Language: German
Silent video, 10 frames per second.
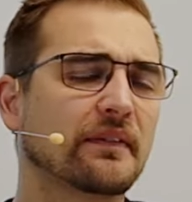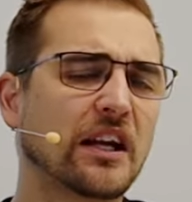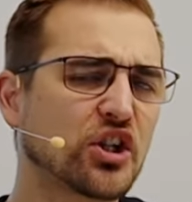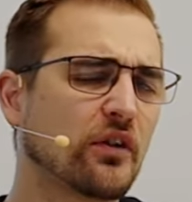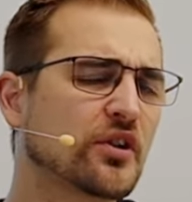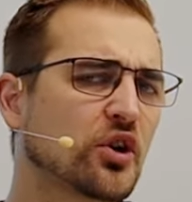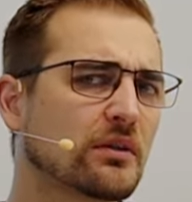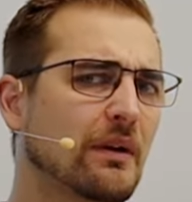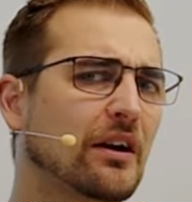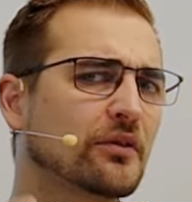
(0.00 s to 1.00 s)
Das schauen wir uns
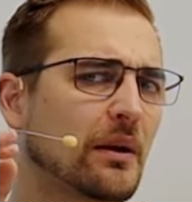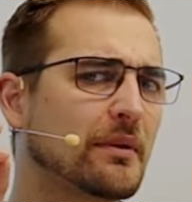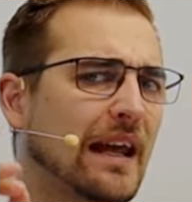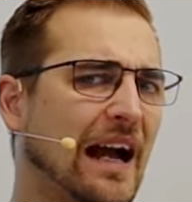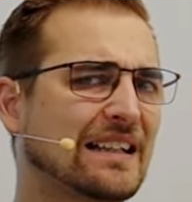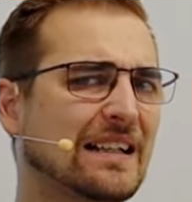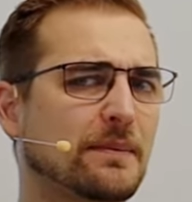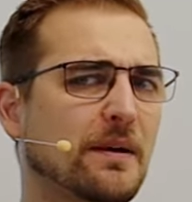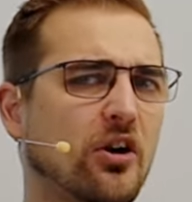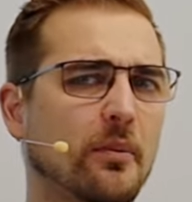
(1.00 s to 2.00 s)
heute mal an und damit
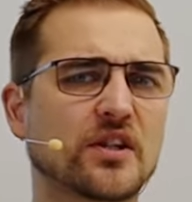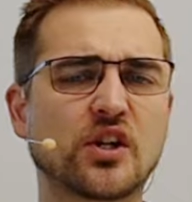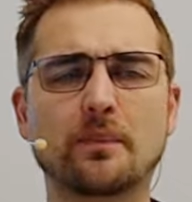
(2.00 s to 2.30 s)
herzlich willkommen zu